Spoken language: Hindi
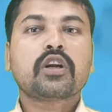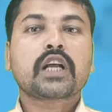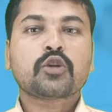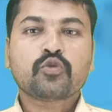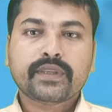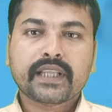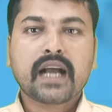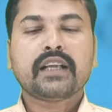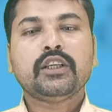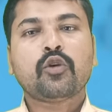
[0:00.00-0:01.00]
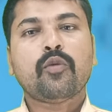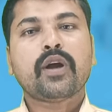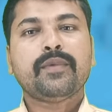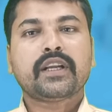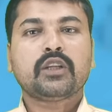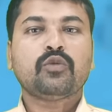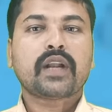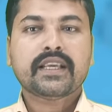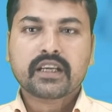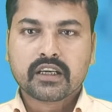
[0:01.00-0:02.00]
ओनर का सुविधा के लिए गवर्नमेंट के
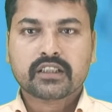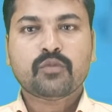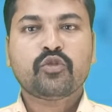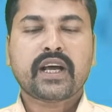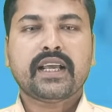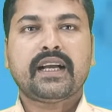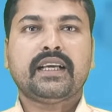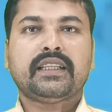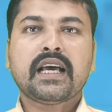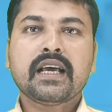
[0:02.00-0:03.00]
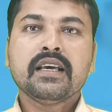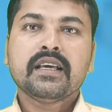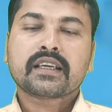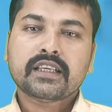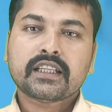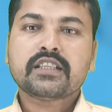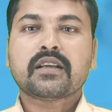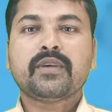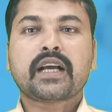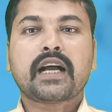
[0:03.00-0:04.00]
द्वारा ये कदम उठाया गया था कि यदि
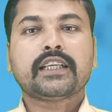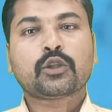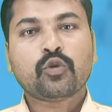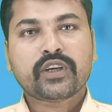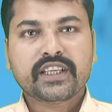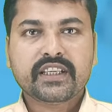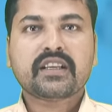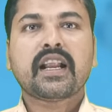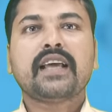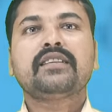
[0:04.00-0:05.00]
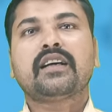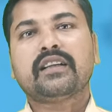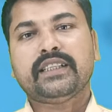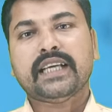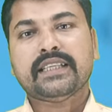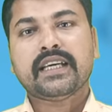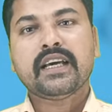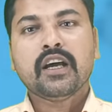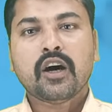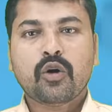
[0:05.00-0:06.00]
सभी कागजात को डिजिटलाइज कर दिया जाए
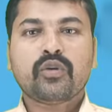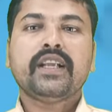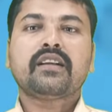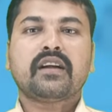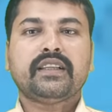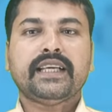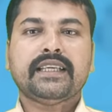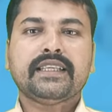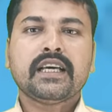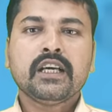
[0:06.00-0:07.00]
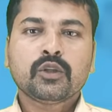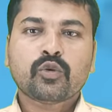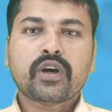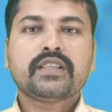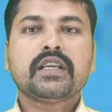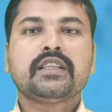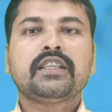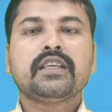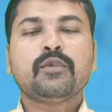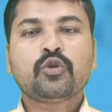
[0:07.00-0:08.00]
ऑनलाइन कर दिया जाए तो ऐसी
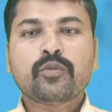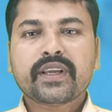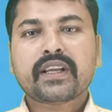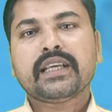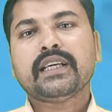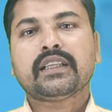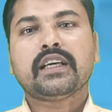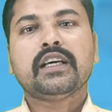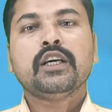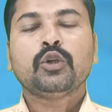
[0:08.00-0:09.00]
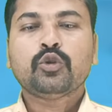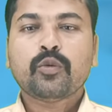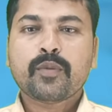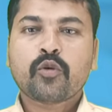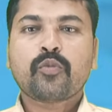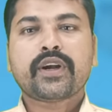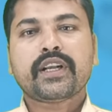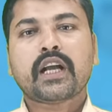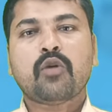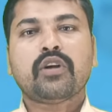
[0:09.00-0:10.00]
स्थिति में जो भी रैयत है जो भी
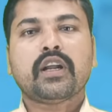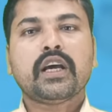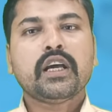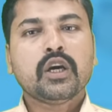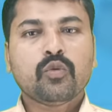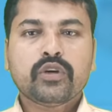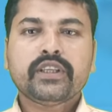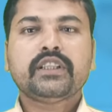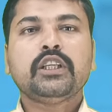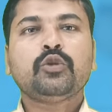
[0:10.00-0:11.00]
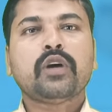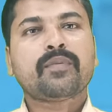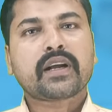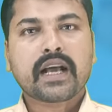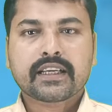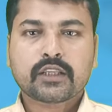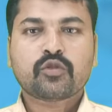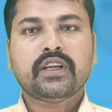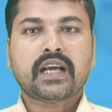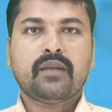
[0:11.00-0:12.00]
प्रॉपर्टी का ओनर है वो इजिली जो अपना कागजात
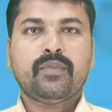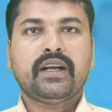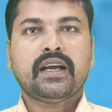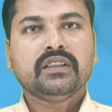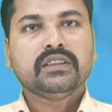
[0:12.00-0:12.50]
को निकाल पाएगा